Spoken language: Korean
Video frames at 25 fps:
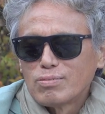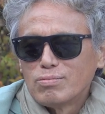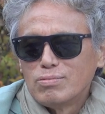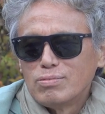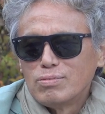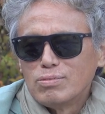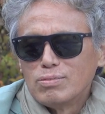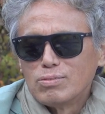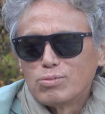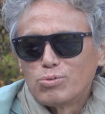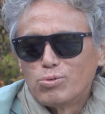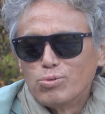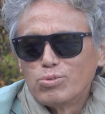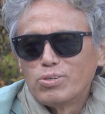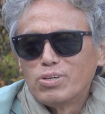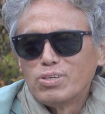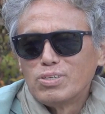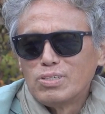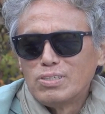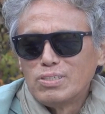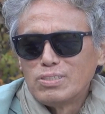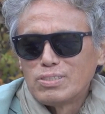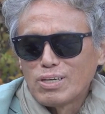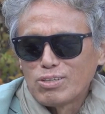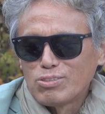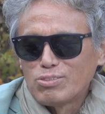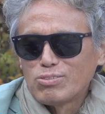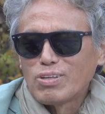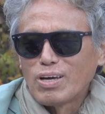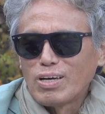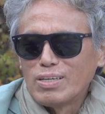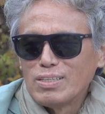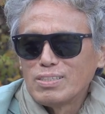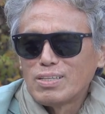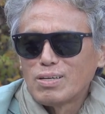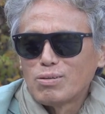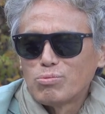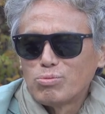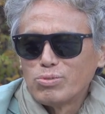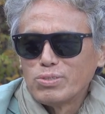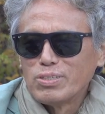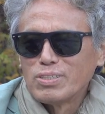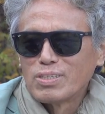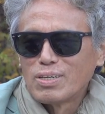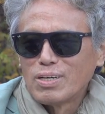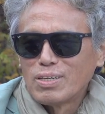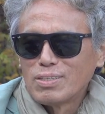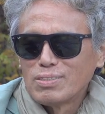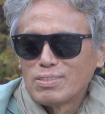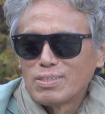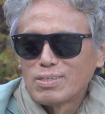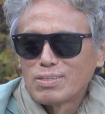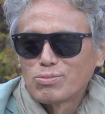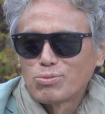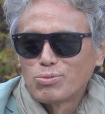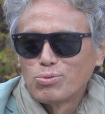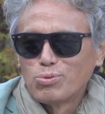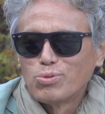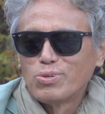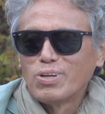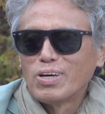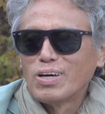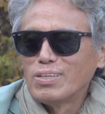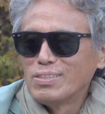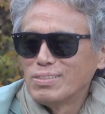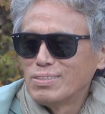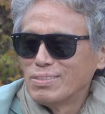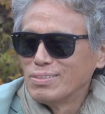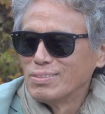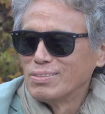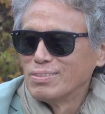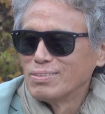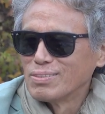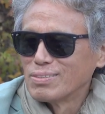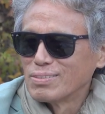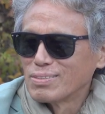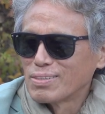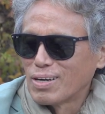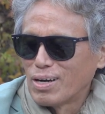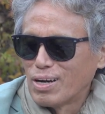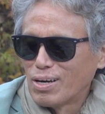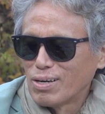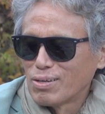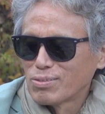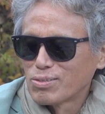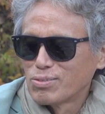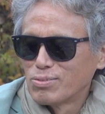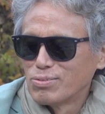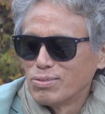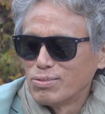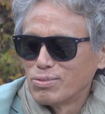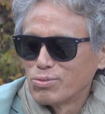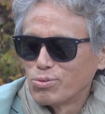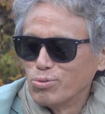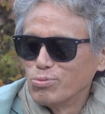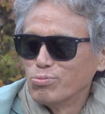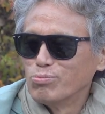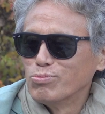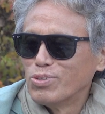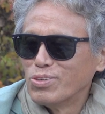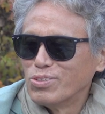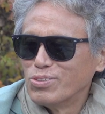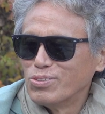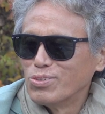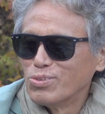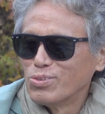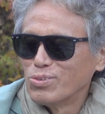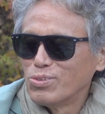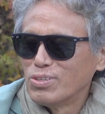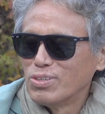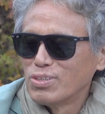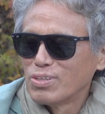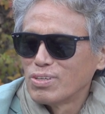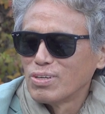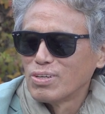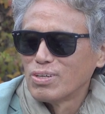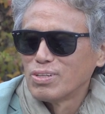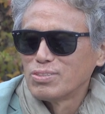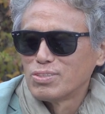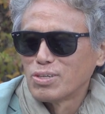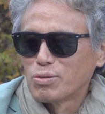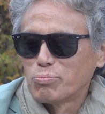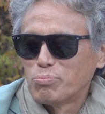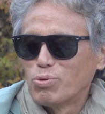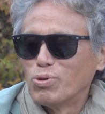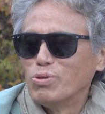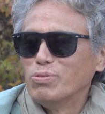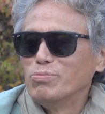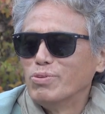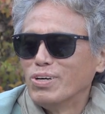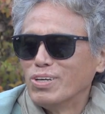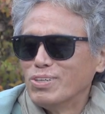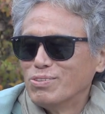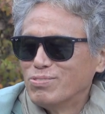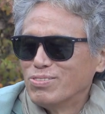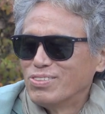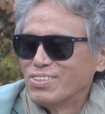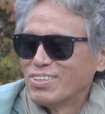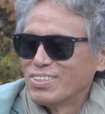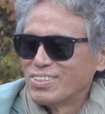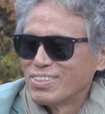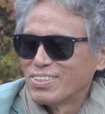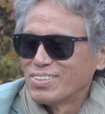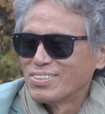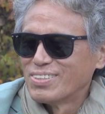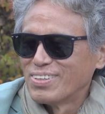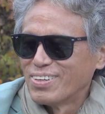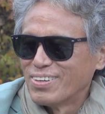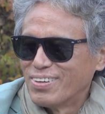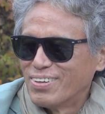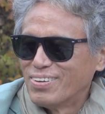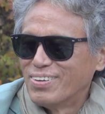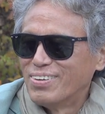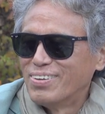그 공연을 자주 다니다 보니까 이제 노래하는 가, 그 공무원으로 이렇게 저 별명이 붙었었어요.